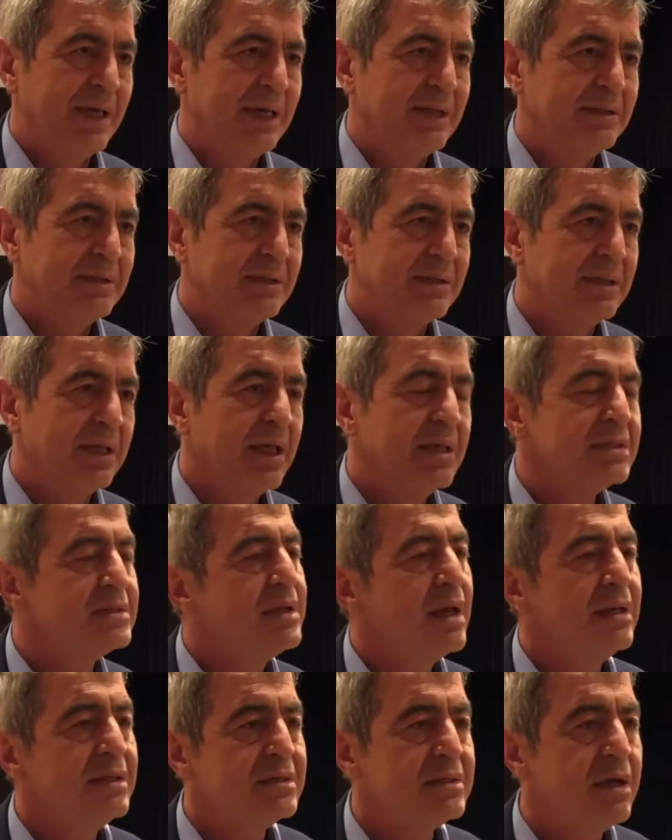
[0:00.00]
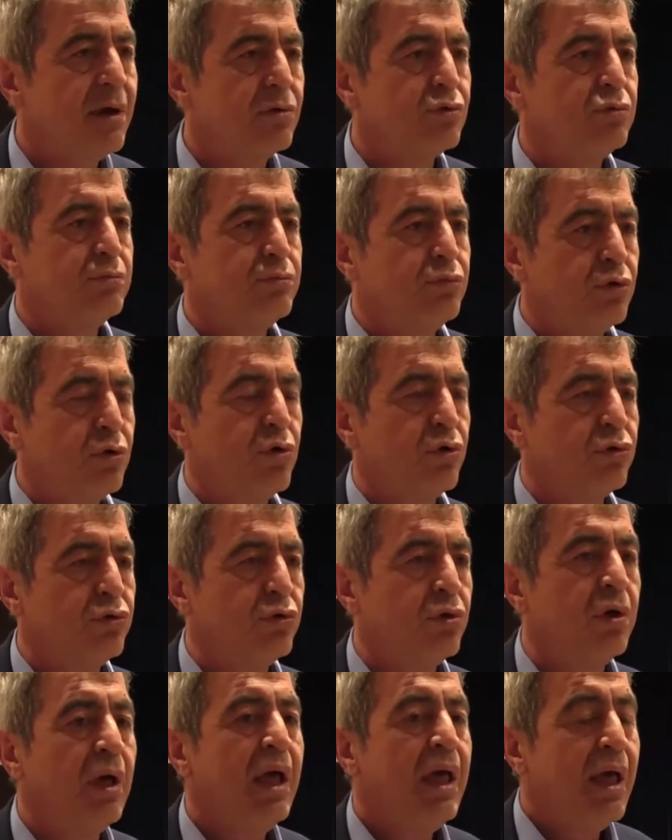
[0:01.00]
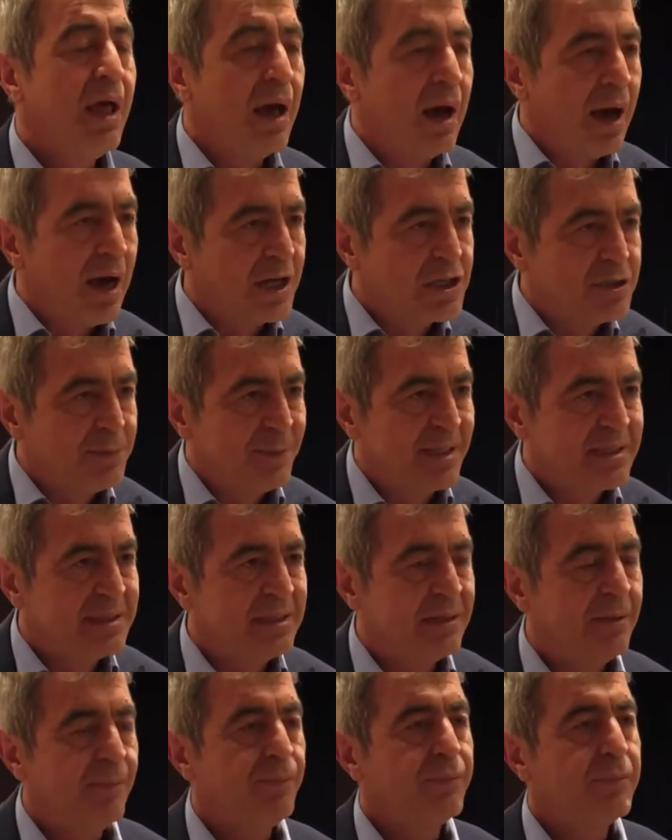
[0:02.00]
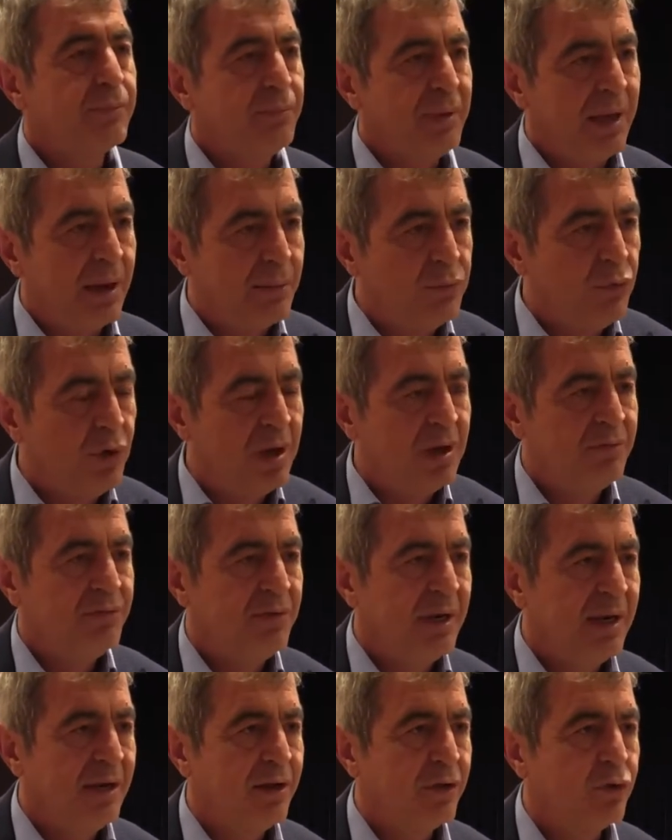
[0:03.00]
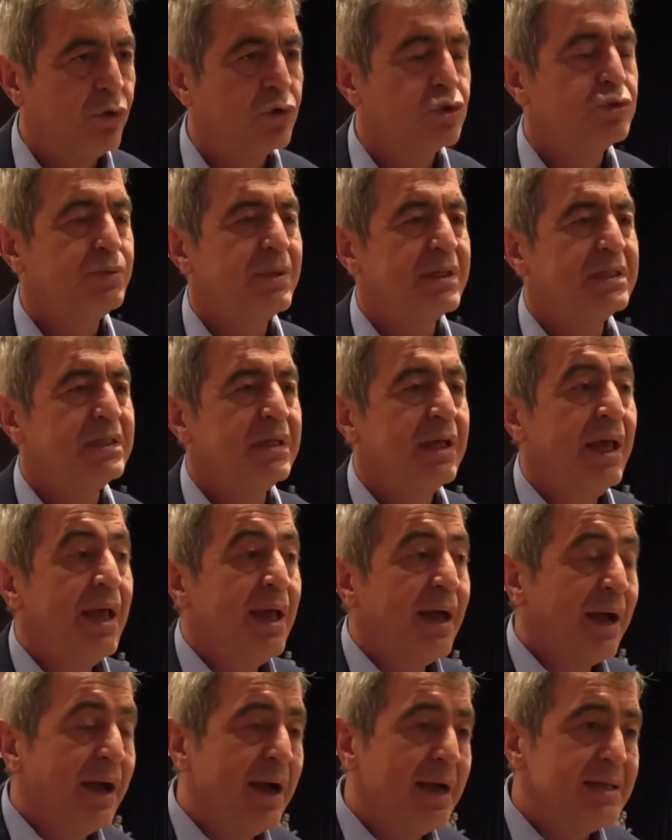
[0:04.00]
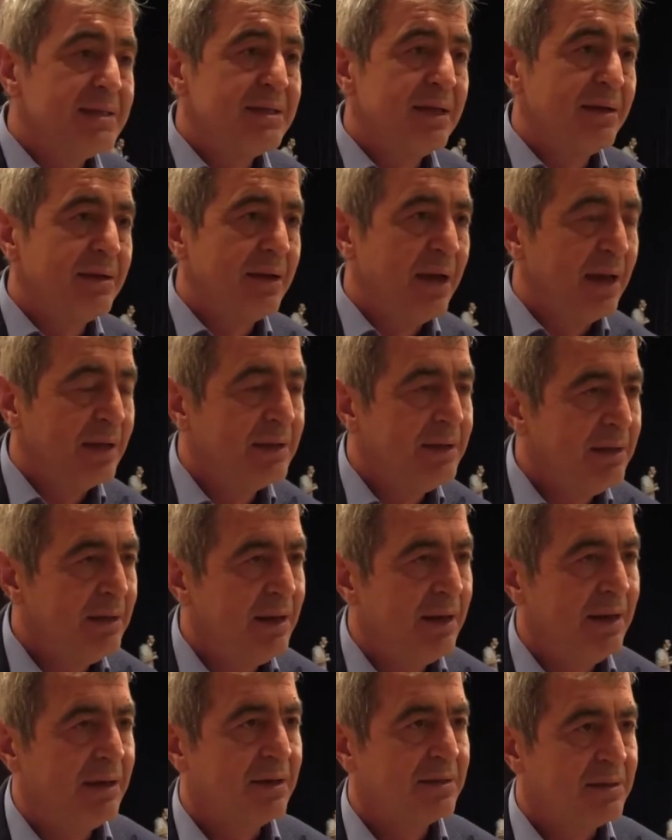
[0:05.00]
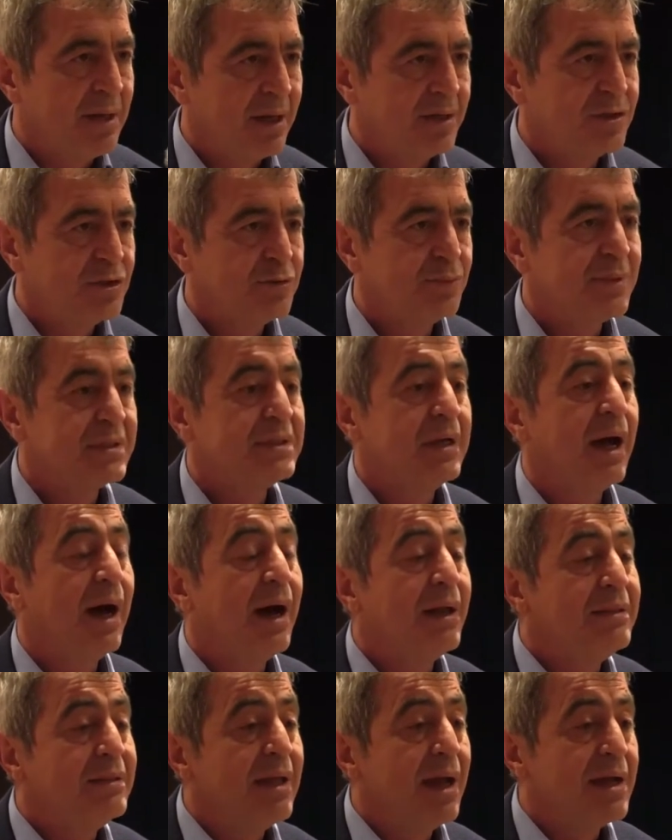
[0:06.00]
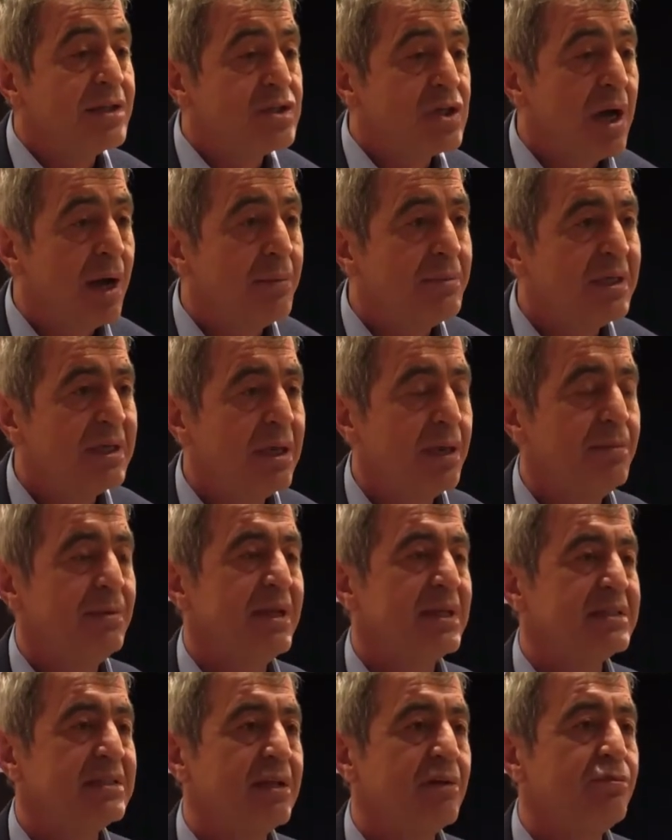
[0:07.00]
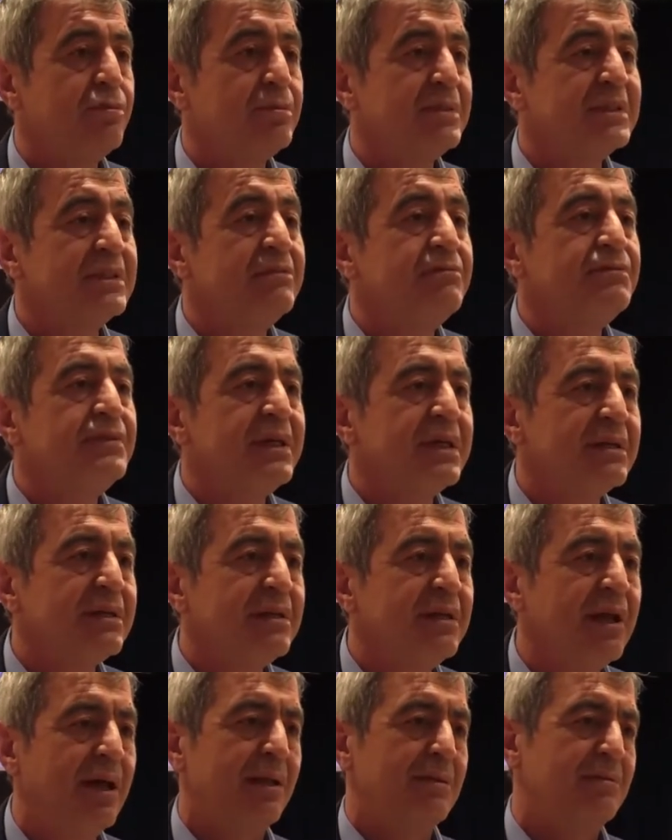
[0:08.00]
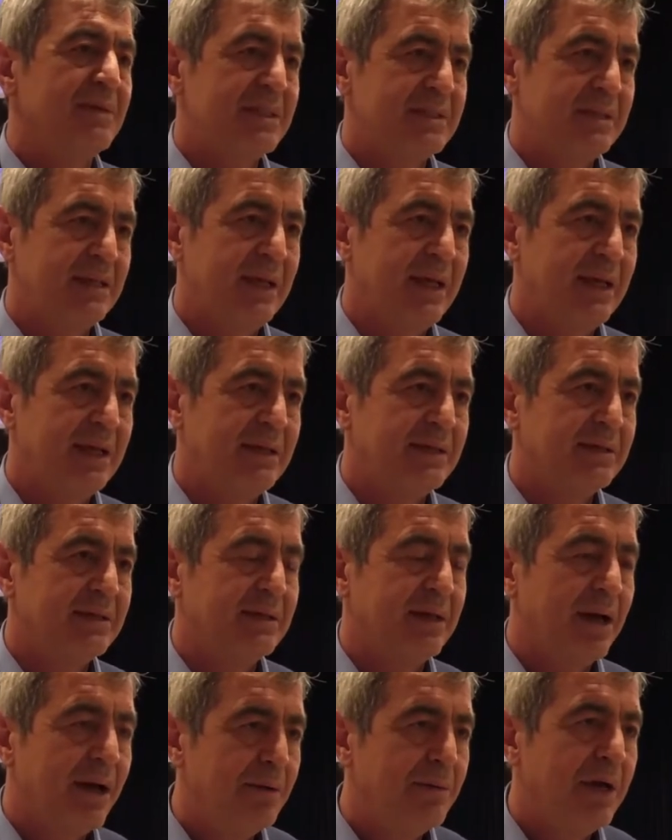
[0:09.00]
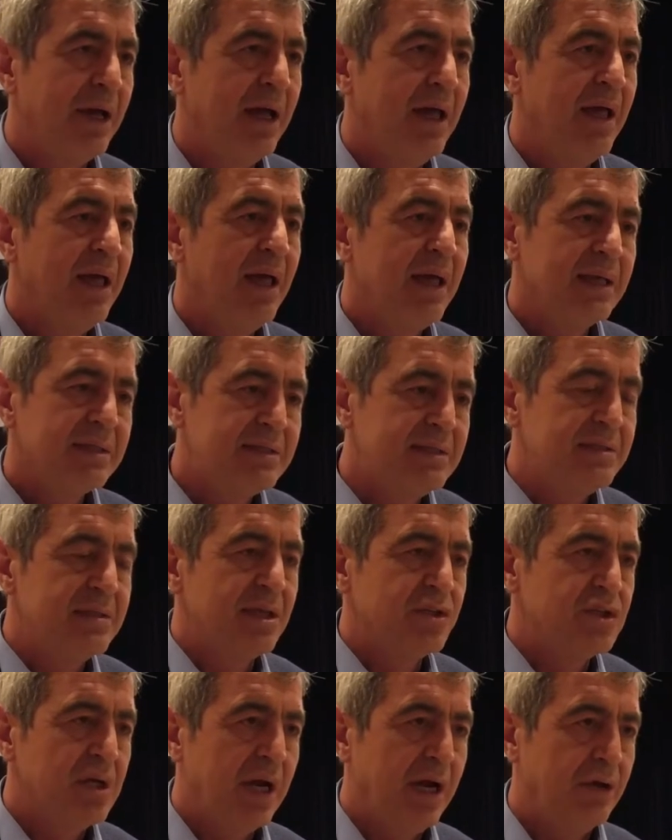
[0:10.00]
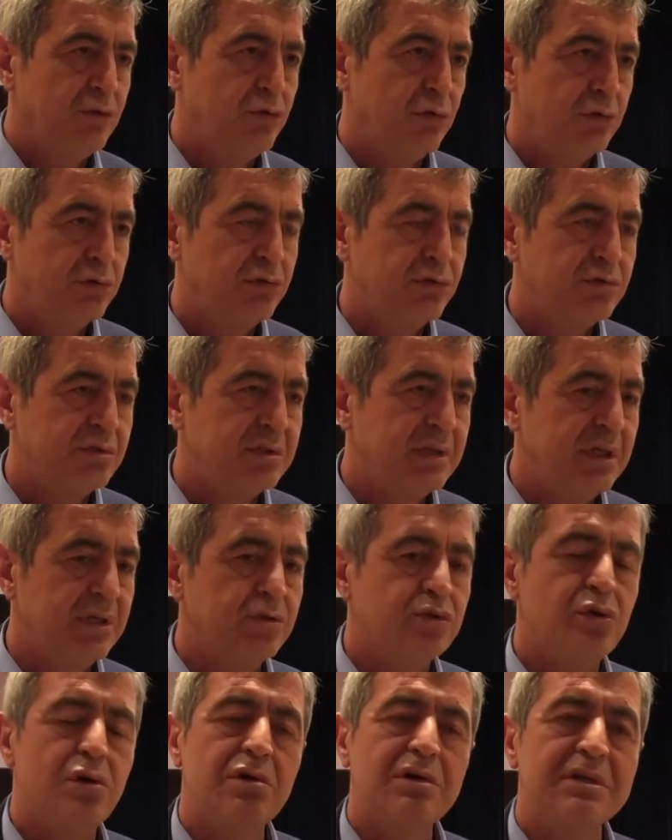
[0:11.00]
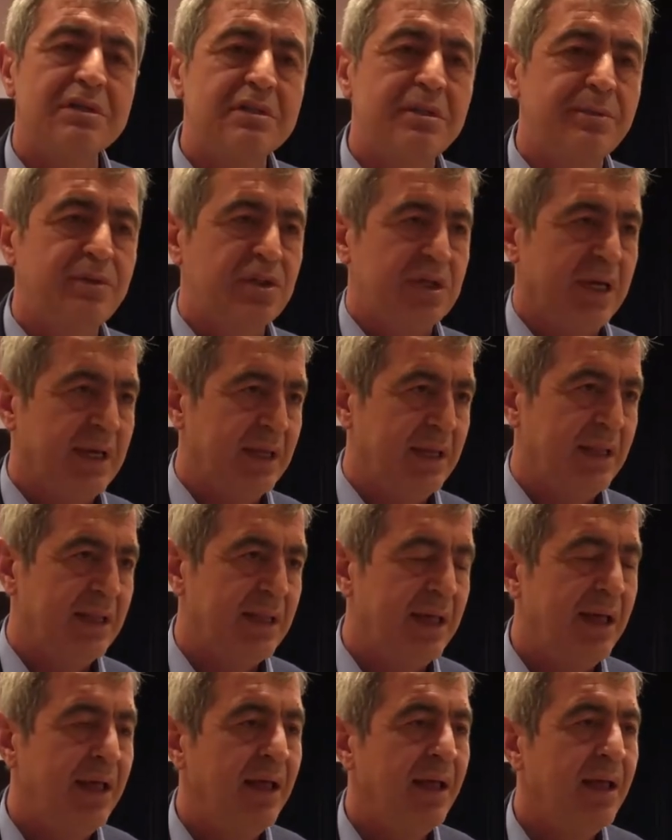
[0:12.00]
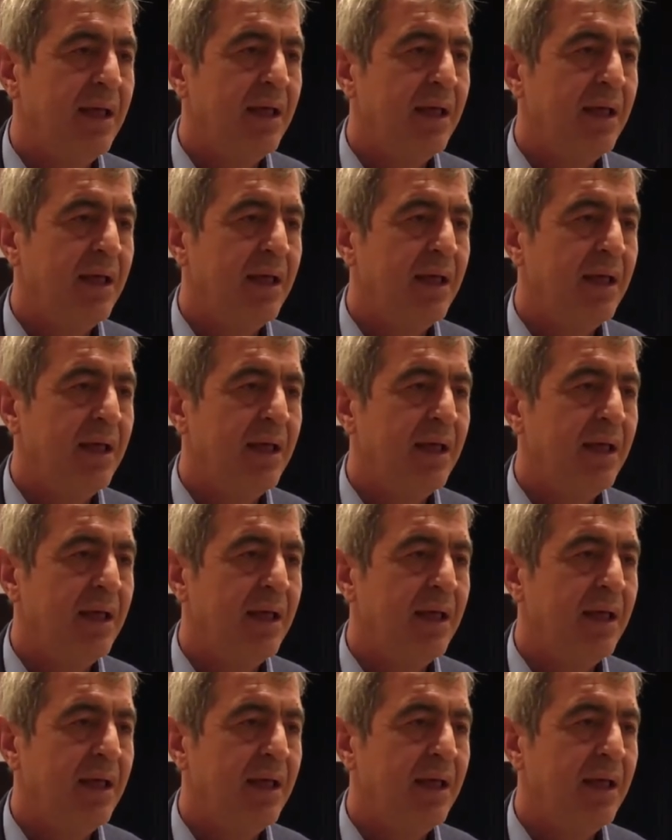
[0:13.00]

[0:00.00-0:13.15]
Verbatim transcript: getirdik. Sayın Savruk'un bu konuyu açması plan müellifleriyle görüşmesi, Kayseri'nin akilleriyle tartışması hatta cami kebir esnafımızın fikrini alması gerekirdi. Ama siz de şahit oldunuz ki çok çok hızlı bir şekilde